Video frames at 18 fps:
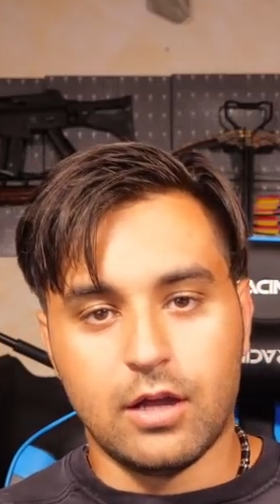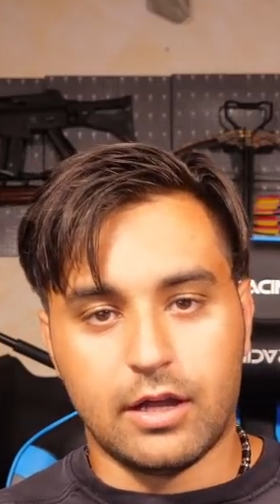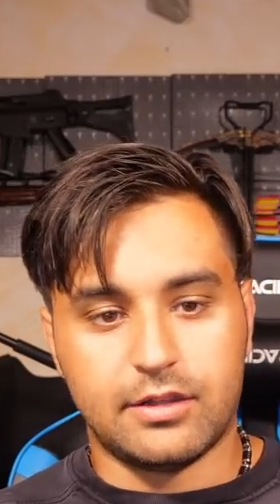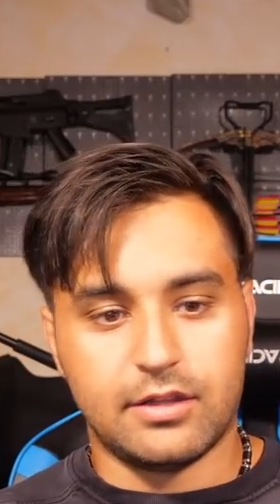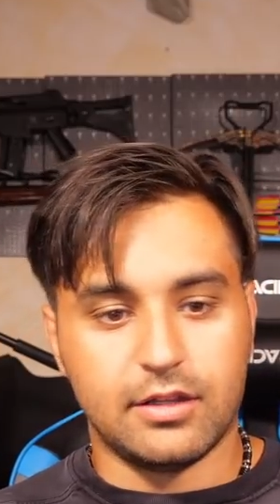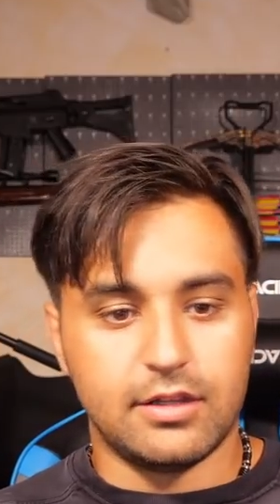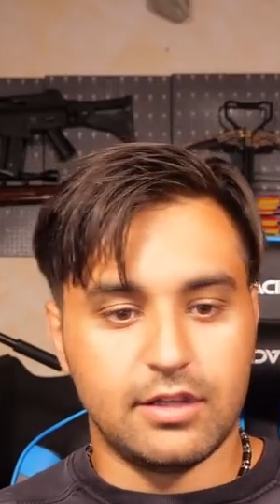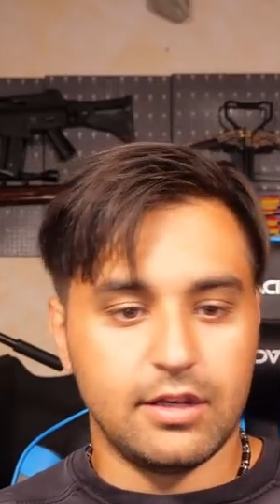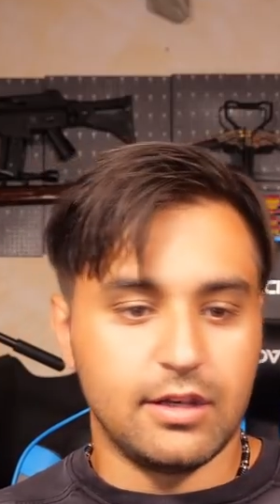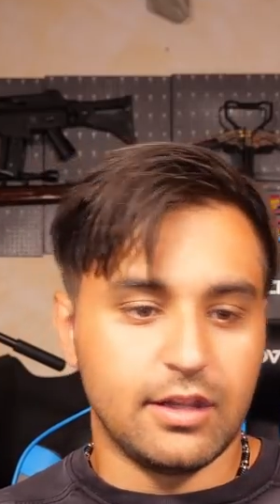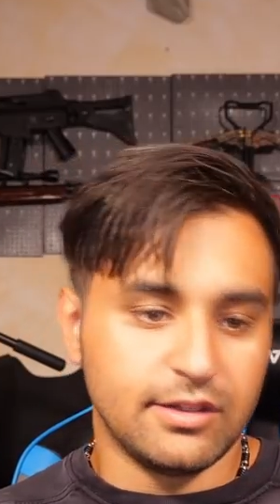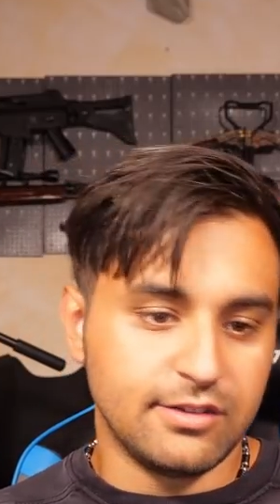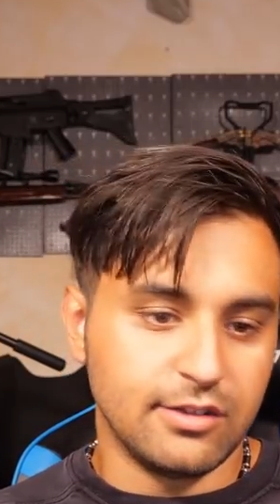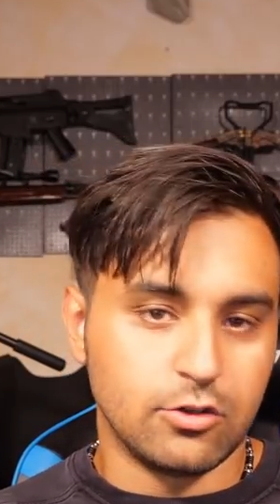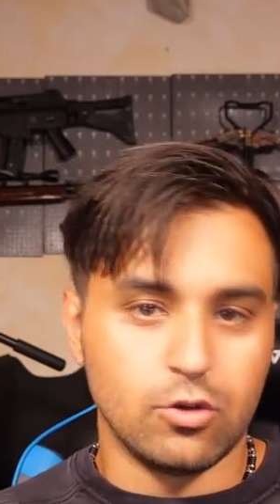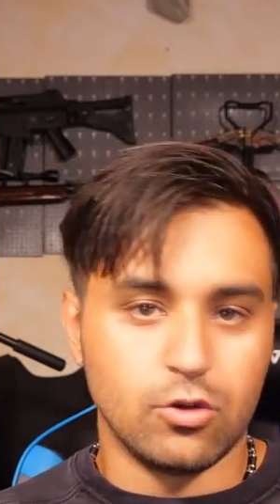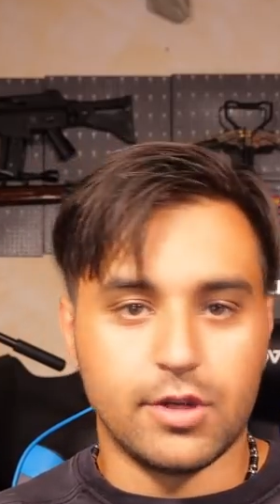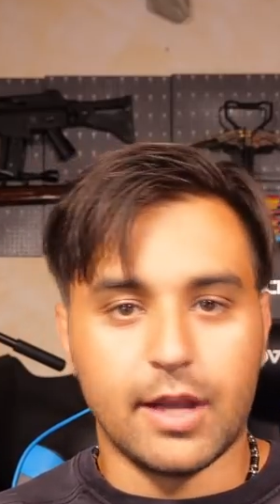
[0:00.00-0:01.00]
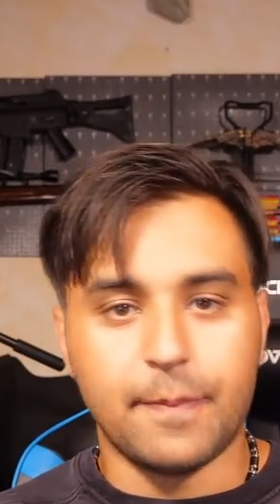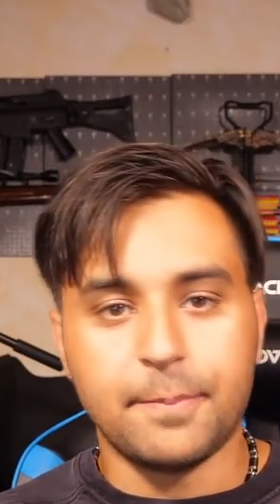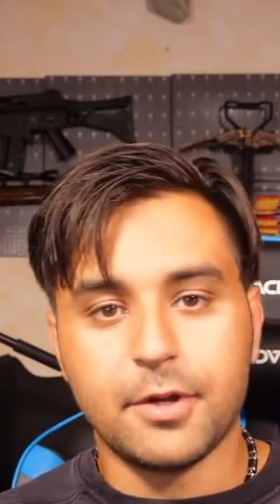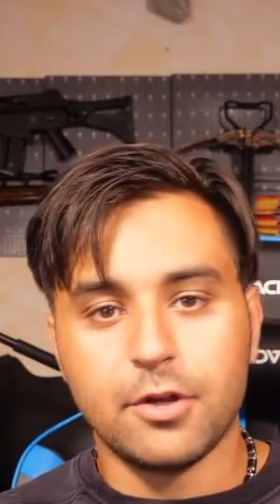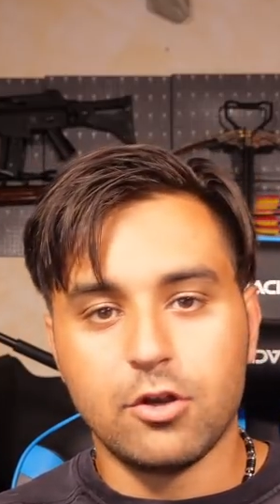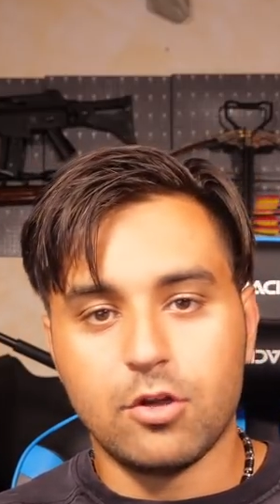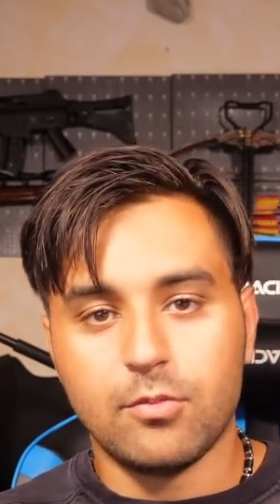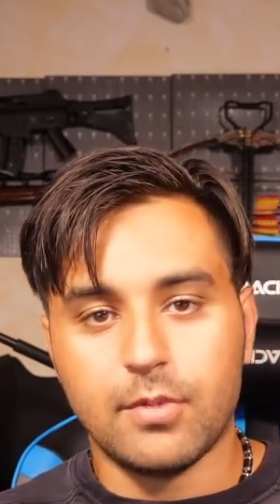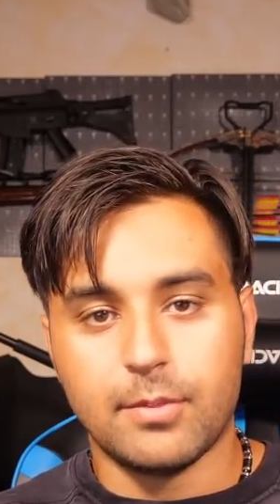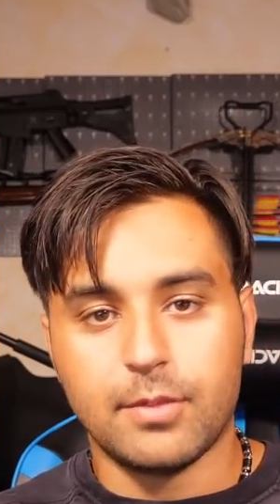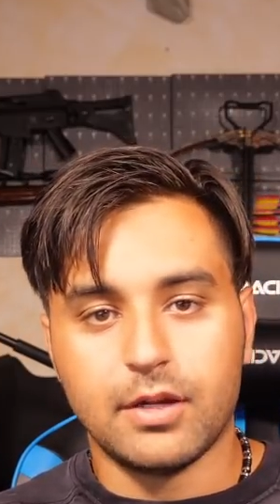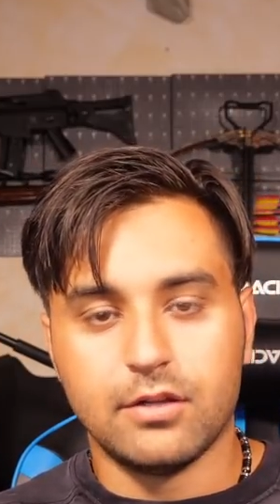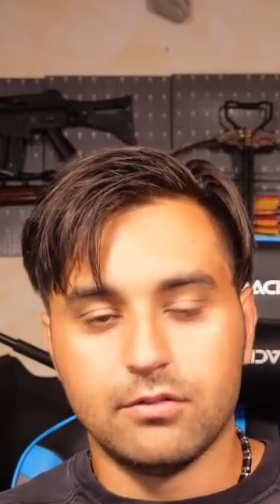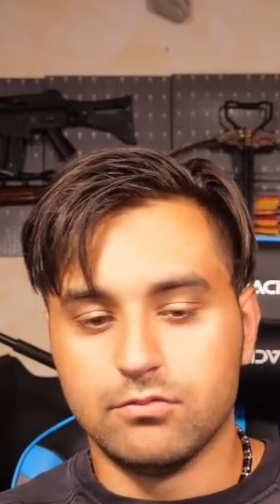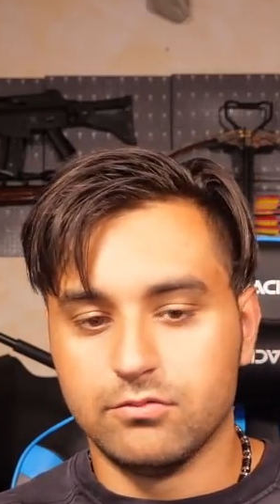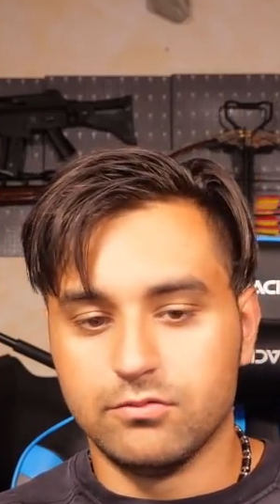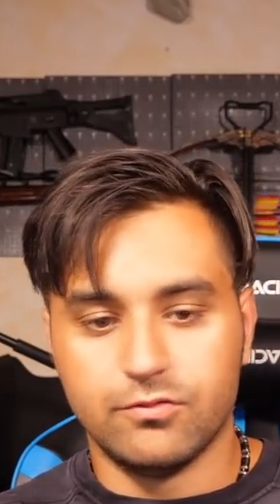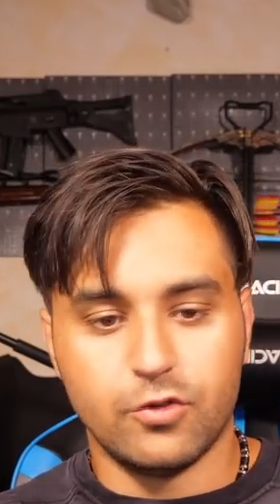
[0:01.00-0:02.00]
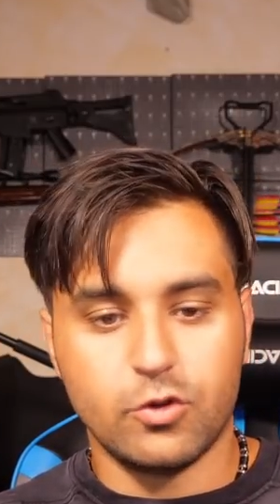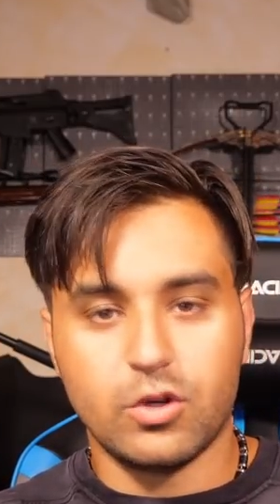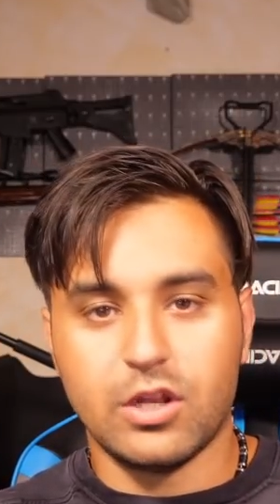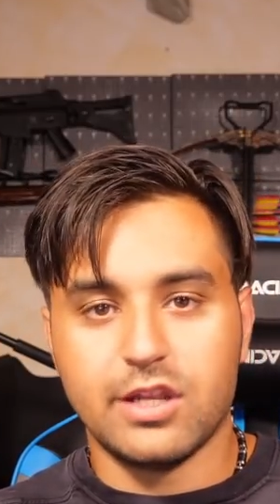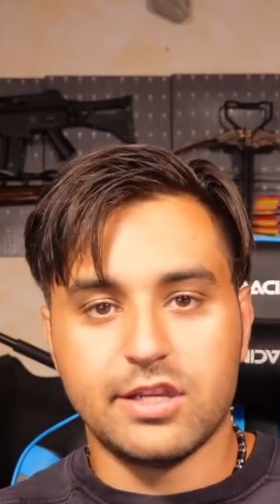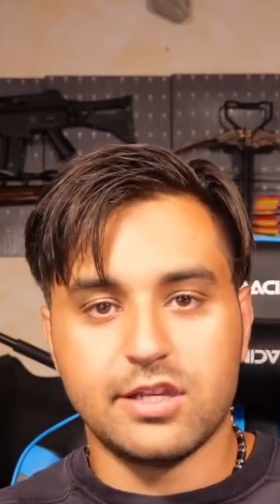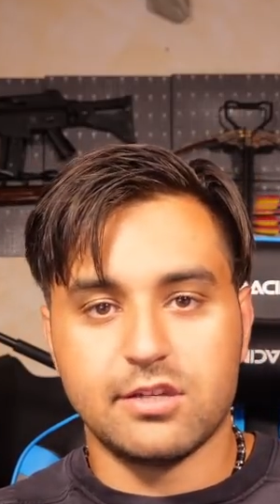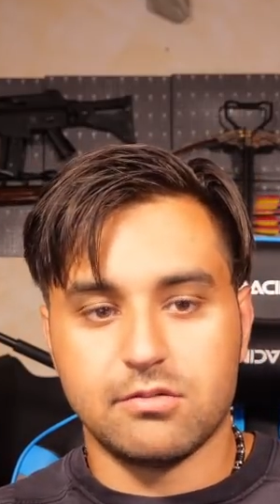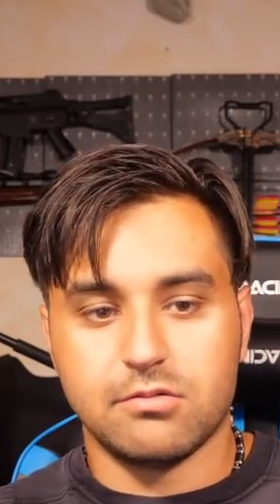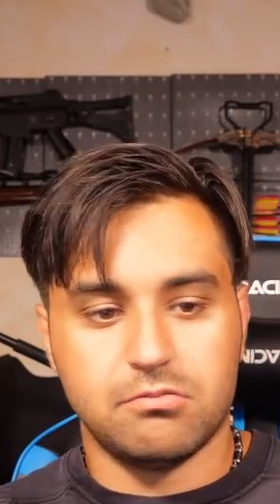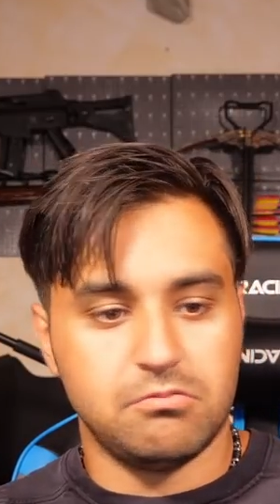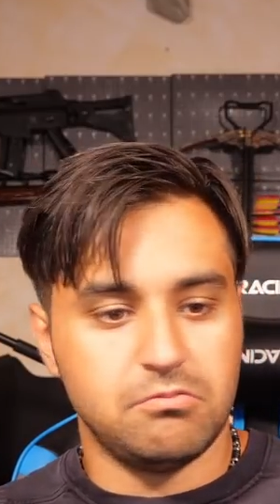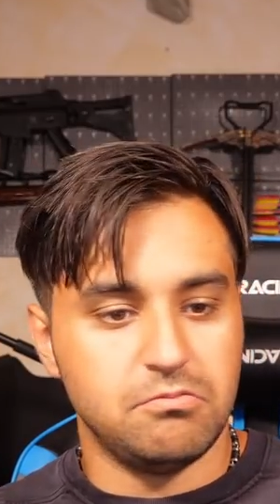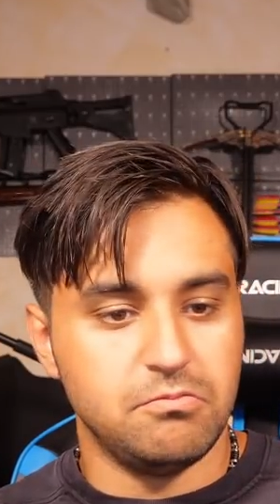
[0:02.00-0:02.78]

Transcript: hat er denen das natürlich abgenommen, aber wirklich